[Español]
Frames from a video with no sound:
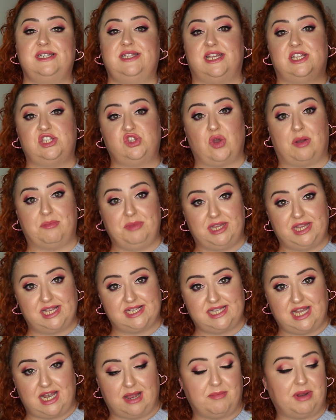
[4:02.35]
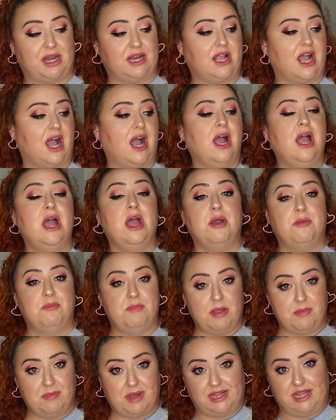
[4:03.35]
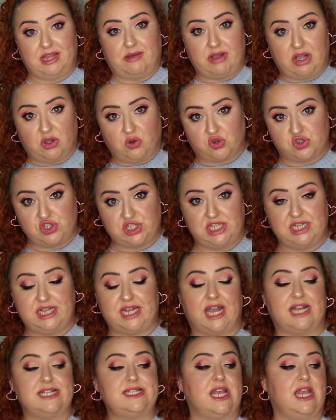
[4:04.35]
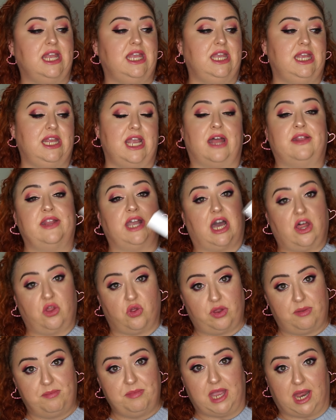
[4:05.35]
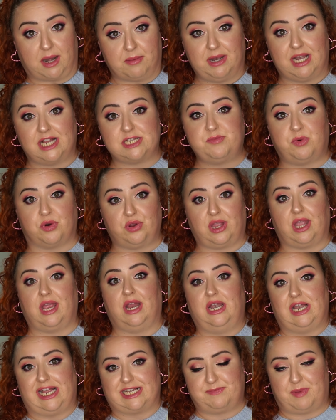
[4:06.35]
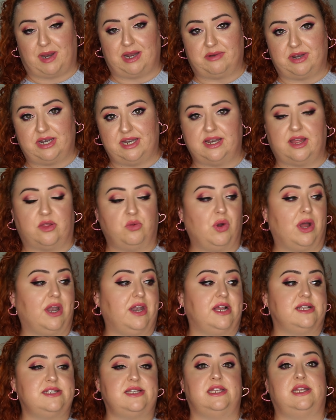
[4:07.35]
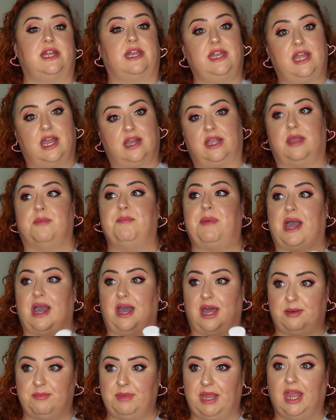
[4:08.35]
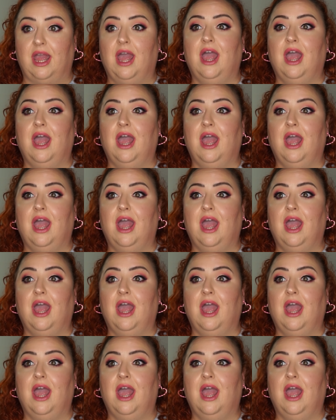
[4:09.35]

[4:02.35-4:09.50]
De hecho, a mí desde la marca me mandaban cositas y han dejado de enviármelas porque las paraban en aduanas y tenían que pagarme